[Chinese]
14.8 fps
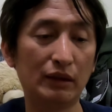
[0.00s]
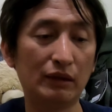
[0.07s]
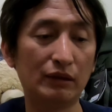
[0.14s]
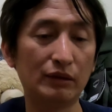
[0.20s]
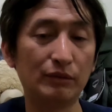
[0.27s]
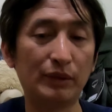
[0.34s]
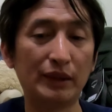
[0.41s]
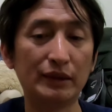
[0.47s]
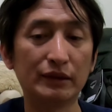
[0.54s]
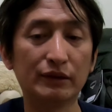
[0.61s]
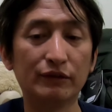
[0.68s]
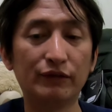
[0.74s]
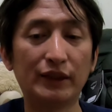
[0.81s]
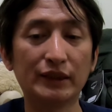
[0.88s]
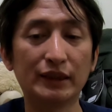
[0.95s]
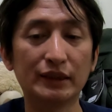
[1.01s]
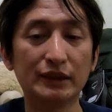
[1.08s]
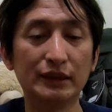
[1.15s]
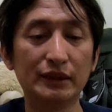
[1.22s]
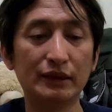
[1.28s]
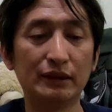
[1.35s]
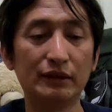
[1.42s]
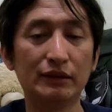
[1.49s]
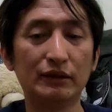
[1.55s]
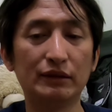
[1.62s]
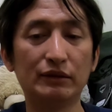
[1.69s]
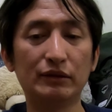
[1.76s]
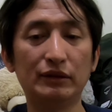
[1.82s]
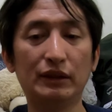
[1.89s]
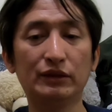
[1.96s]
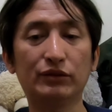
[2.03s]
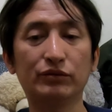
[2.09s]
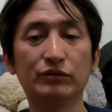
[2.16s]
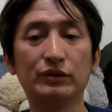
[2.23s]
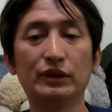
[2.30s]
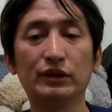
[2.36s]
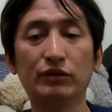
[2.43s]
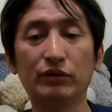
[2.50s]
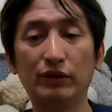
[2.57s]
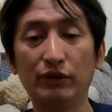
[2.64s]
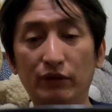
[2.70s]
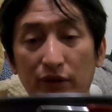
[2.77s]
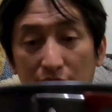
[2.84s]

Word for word: 然后把这个放上去，要煮的水